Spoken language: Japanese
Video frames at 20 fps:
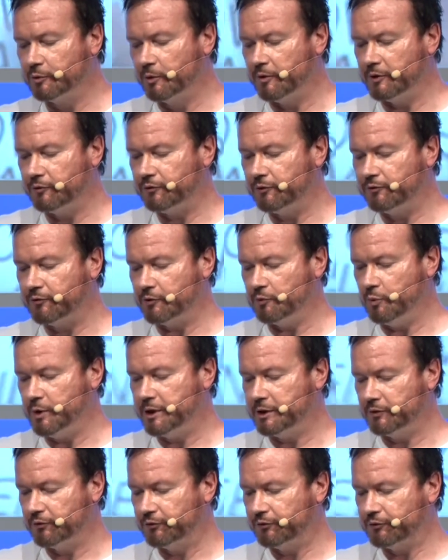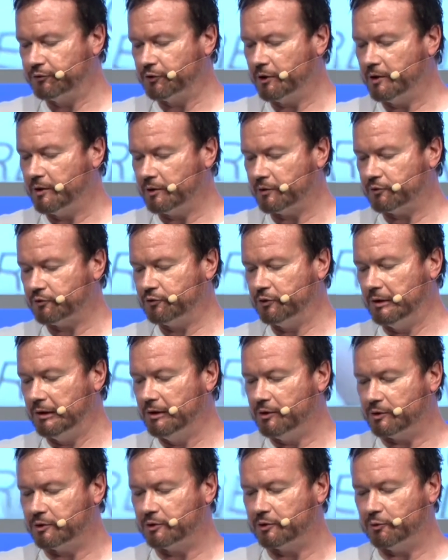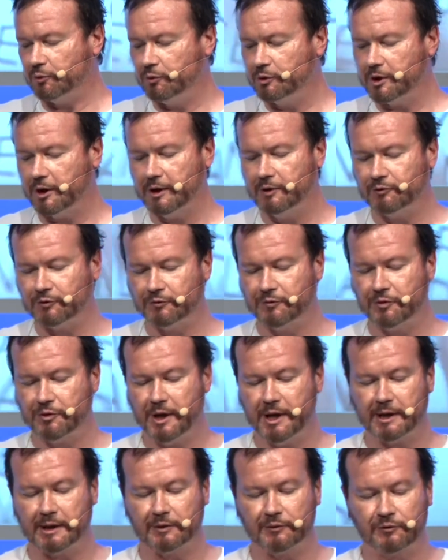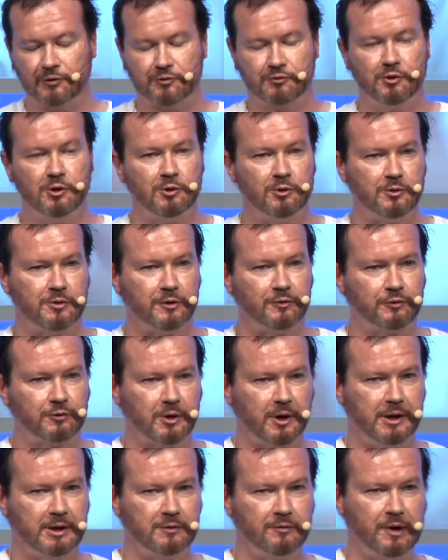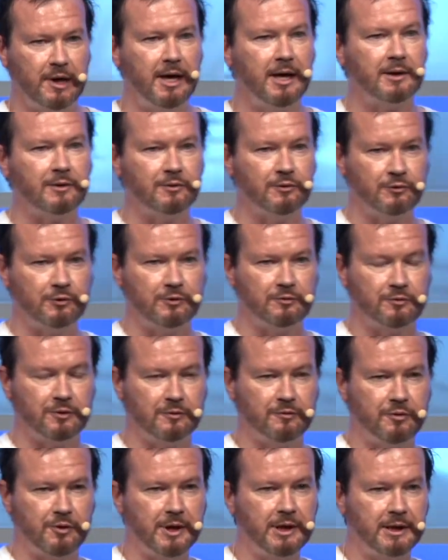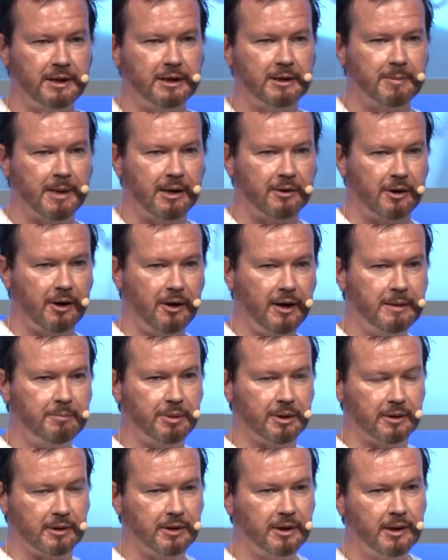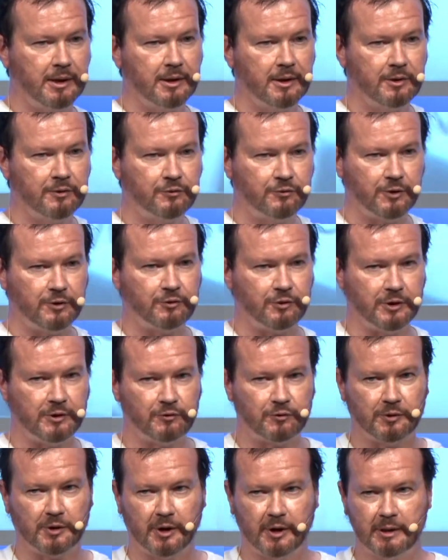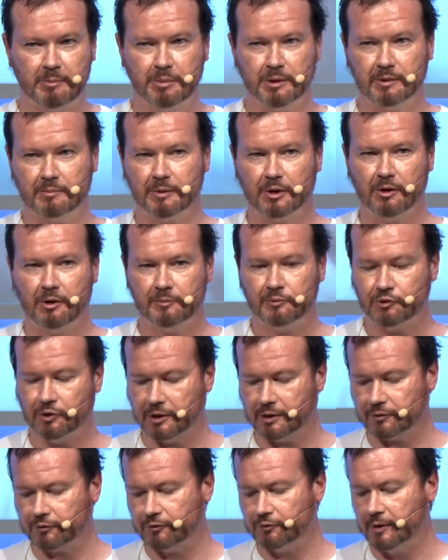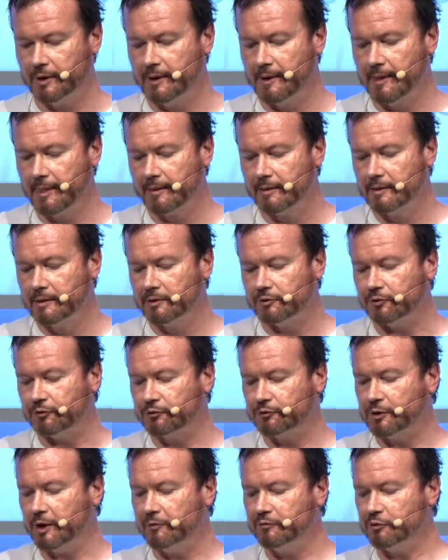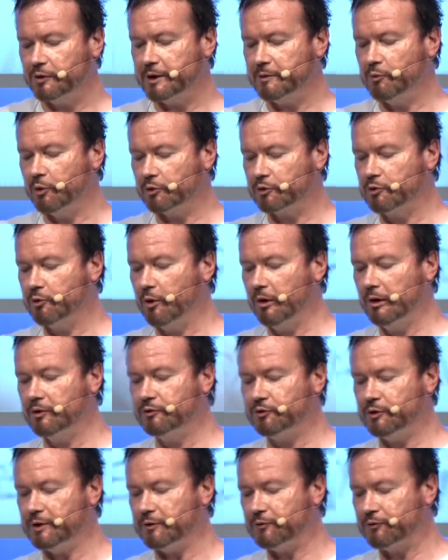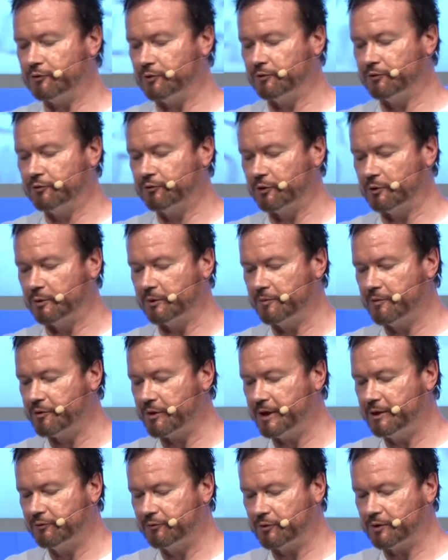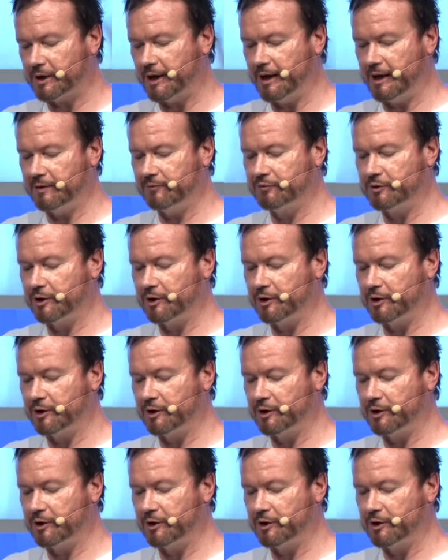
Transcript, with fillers: 生物は携帯、まあ、X ライフォームということになります。まこういったレンズで美というものを考えることができます。これはハイパーシティ、ハイパーオブジェクトにも提供できることにできます。